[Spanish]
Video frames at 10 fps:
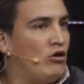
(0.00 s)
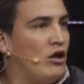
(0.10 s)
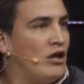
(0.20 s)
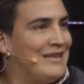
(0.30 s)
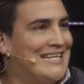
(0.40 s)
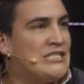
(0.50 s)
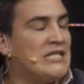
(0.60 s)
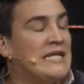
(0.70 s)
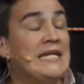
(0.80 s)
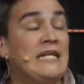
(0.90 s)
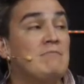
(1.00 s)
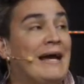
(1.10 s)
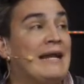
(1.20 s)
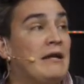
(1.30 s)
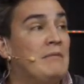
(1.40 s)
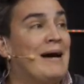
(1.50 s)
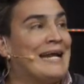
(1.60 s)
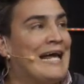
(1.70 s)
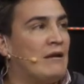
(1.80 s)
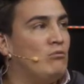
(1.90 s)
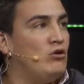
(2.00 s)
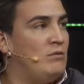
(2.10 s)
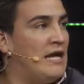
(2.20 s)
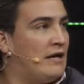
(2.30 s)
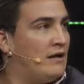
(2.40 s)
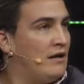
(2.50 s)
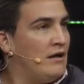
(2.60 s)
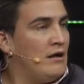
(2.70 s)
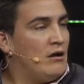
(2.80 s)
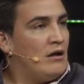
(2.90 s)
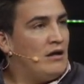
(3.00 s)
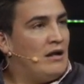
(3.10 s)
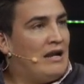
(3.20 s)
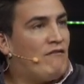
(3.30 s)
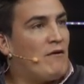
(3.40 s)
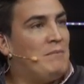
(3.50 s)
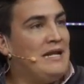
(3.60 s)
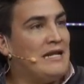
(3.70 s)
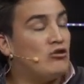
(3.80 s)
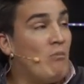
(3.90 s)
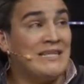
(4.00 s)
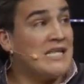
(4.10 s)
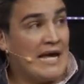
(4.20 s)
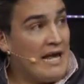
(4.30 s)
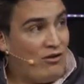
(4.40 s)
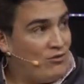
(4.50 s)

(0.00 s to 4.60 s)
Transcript: distinguir y, marcar muy bien. La familia es lo más sagrado